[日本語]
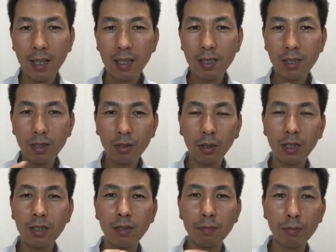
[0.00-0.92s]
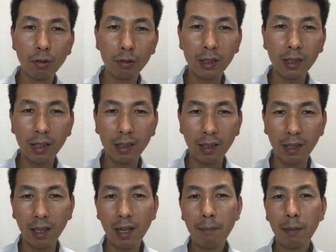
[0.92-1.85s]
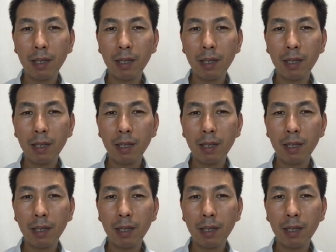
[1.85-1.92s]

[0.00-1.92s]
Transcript: ですぐ読んですぐブログに書いたら、